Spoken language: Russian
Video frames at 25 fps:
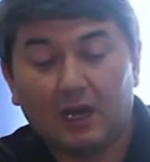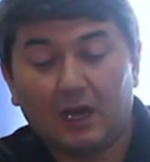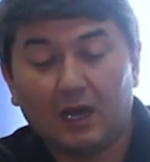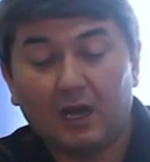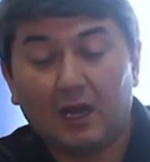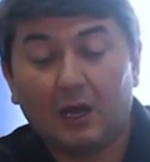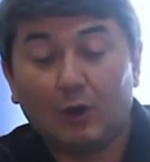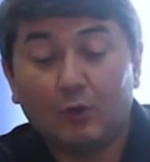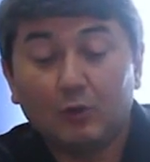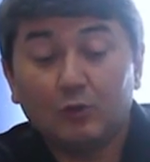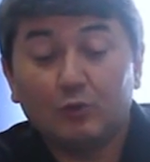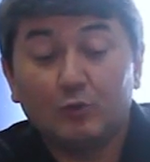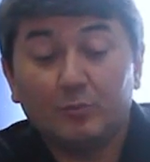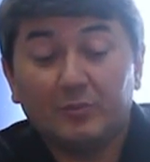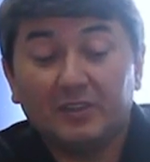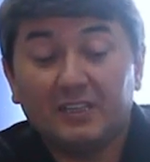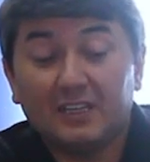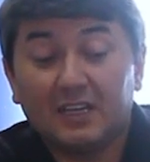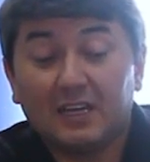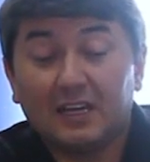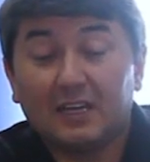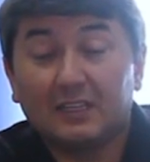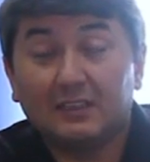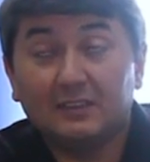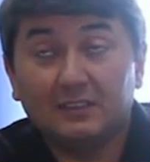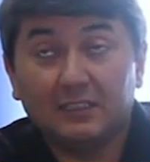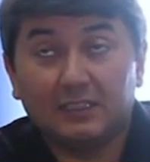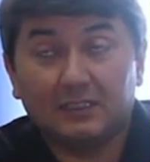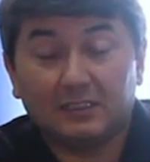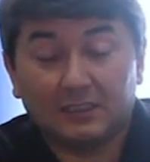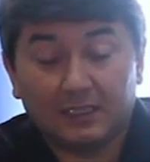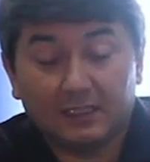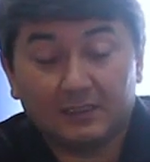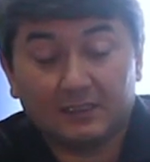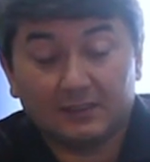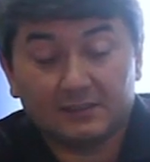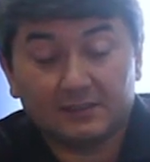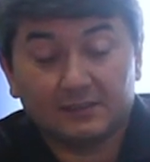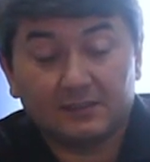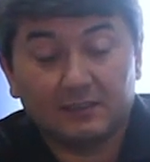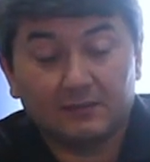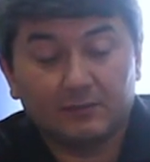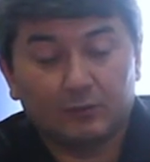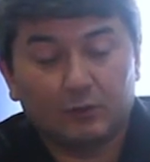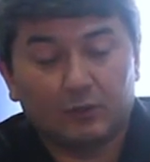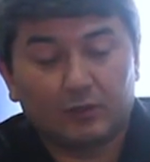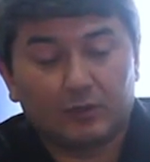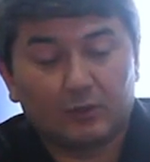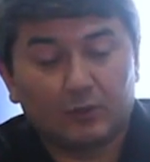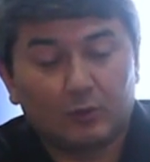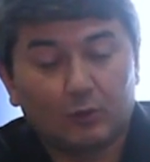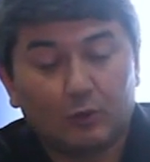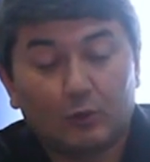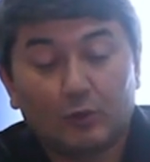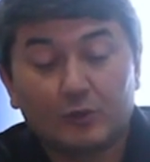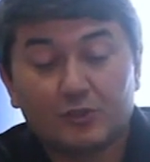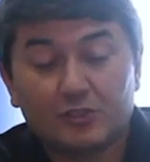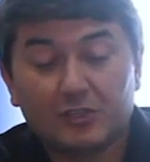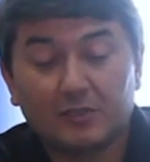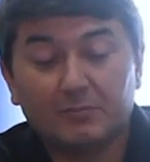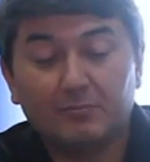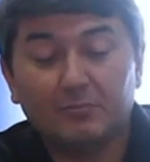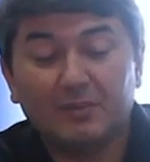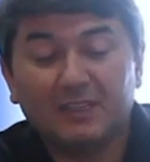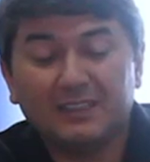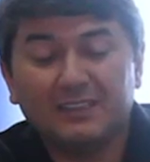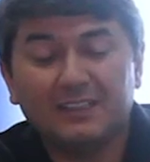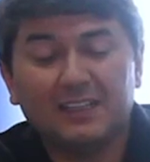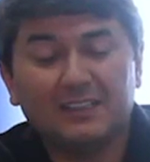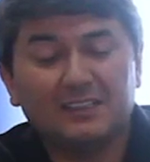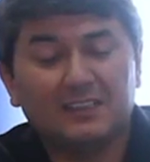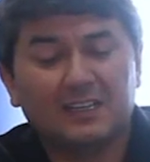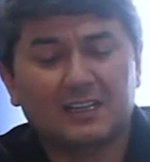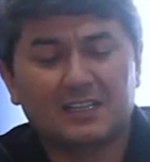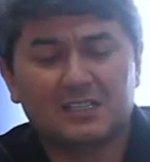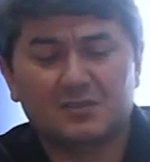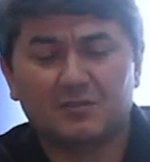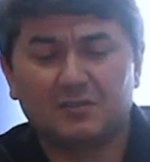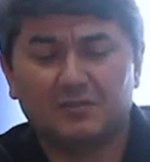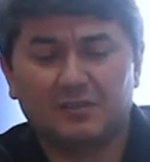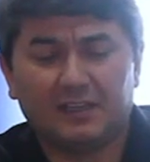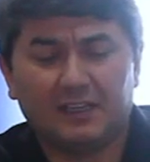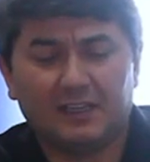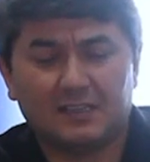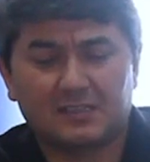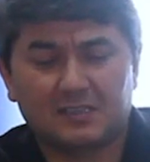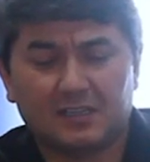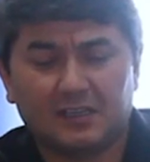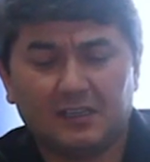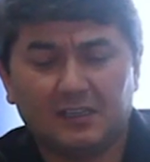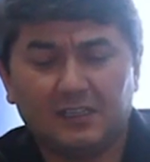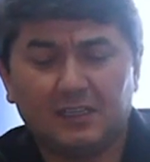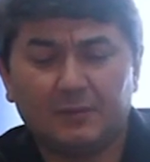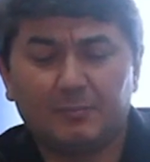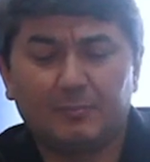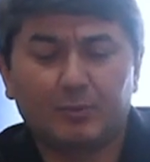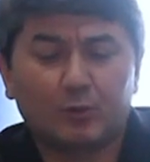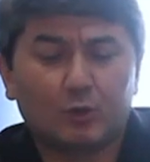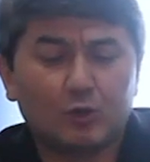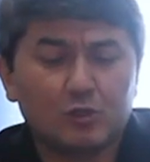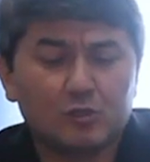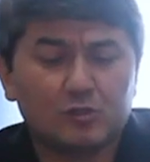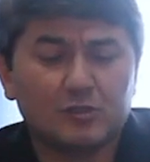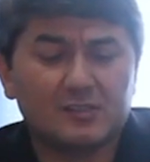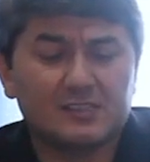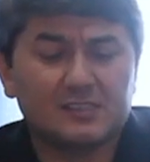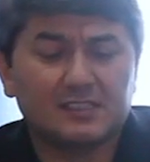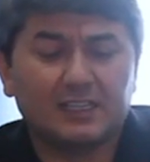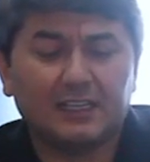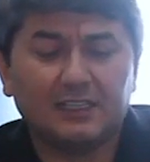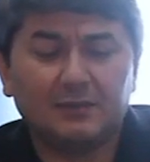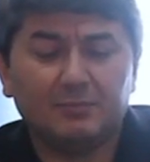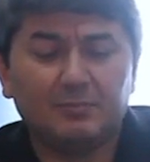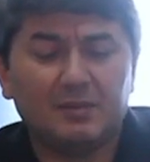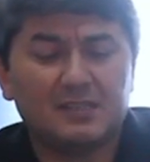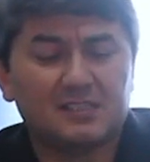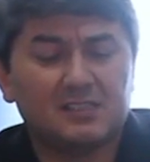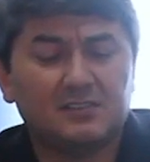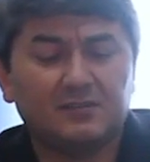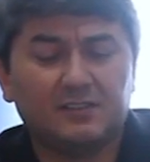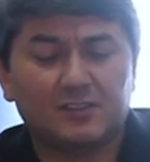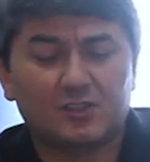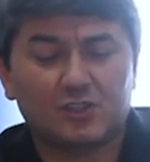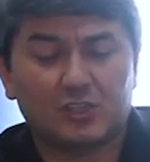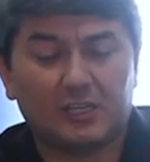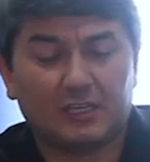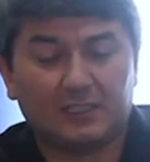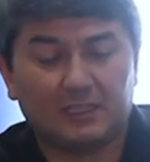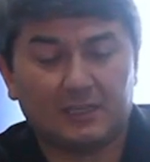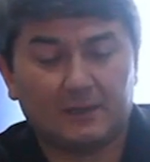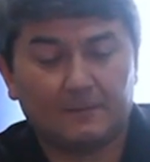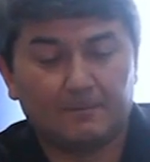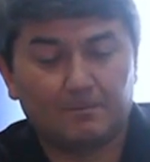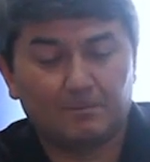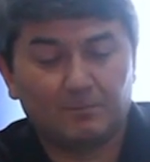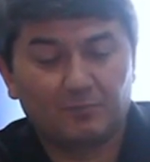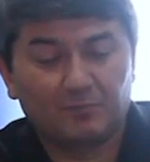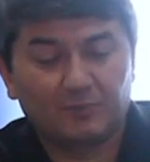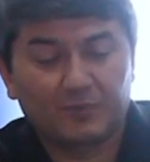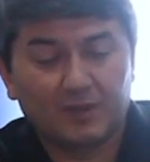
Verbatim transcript: а он у меня один, это стевой, очень медленно развивается или просто стоит без движения.